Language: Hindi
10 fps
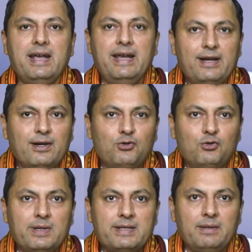एक
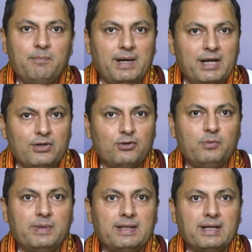अक्टूबर से पाँच
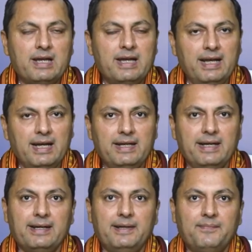अक्टूबर तक खेला जाएगा